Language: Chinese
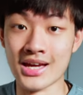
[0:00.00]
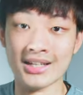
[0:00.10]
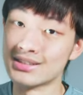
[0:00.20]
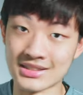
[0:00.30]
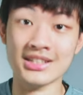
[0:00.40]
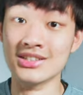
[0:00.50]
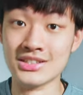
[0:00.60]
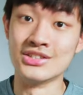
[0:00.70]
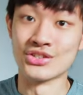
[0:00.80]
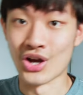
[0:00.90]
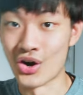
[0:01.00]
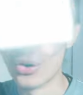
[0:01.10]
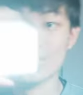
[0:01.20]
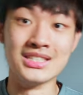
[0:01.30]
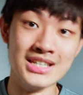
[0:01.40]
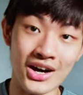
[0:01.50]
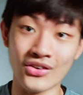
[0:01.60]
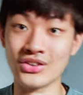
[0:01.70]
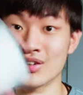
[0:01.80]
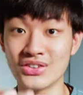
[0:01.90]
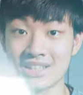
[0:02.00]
这真的是超级好用！